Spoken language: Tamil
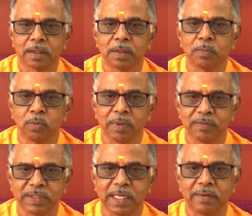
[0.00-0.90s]
இந்த பூம
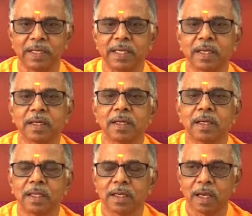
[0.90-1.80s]
வித்யாவில்
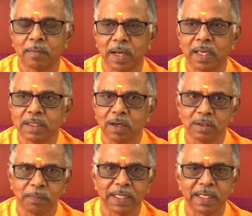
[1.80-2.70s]
நாம்
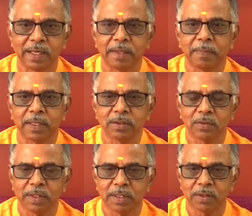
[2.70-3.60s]
ஐந்தாவது படிநிலை பார்த்து
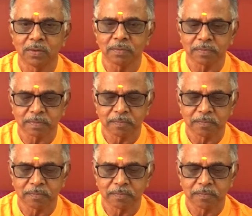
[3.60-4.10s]
கொண்டிருக்கிறோம்